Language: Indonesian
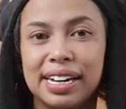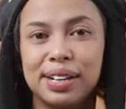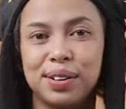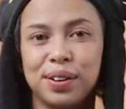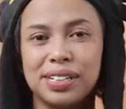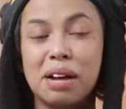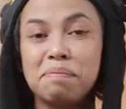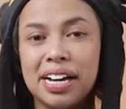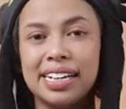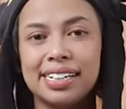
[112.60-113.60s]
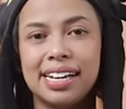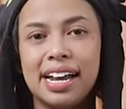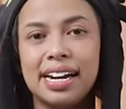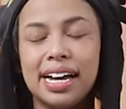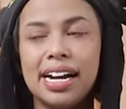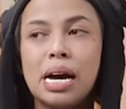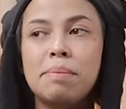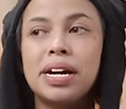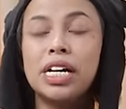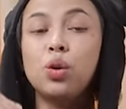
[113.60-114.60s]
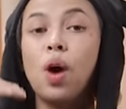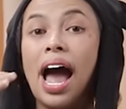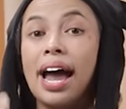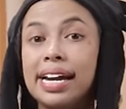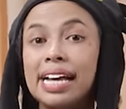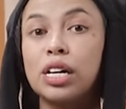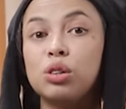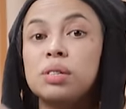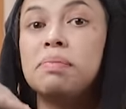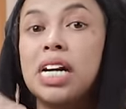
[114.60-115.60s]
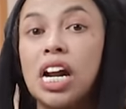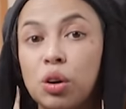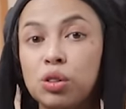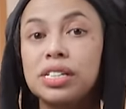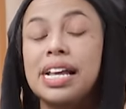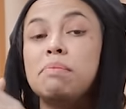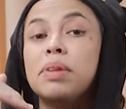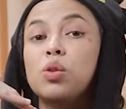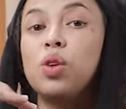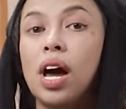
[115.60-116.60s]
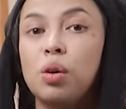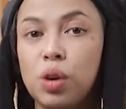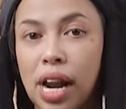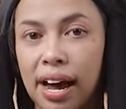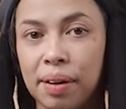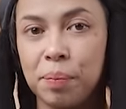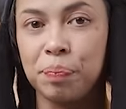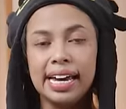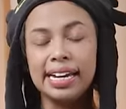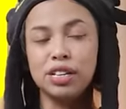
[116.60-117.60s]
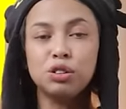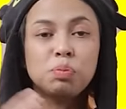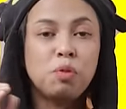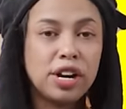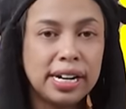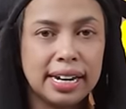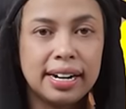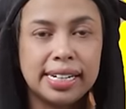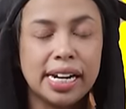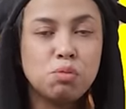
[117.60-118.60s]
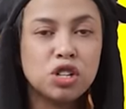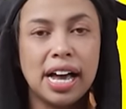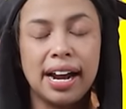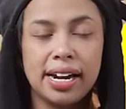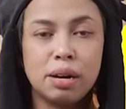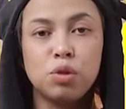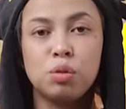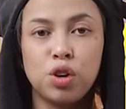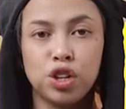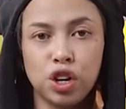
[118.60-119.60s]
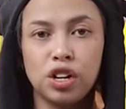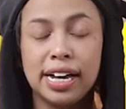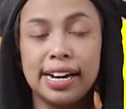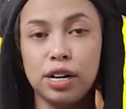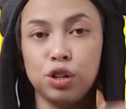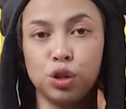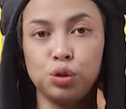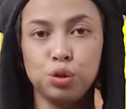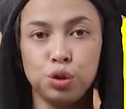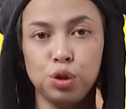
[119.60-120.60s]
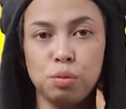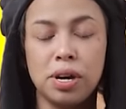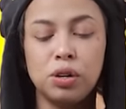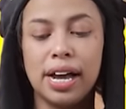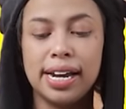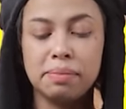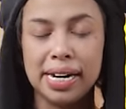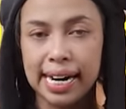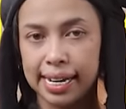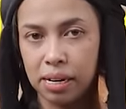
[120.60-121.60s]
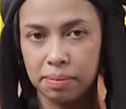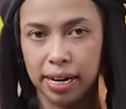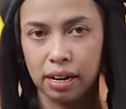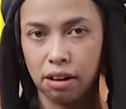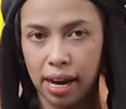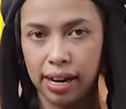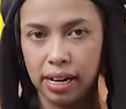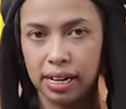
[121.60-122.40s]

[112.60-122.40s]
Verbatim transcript: gitu loh tanpa kita sadari karena gambar itu ada terus menerus dan berulang-ulang ini tuh spoiler jadi buat kalian yang belum nonton kalian nonton dulu baru kalian balik lagi kemari oke okay?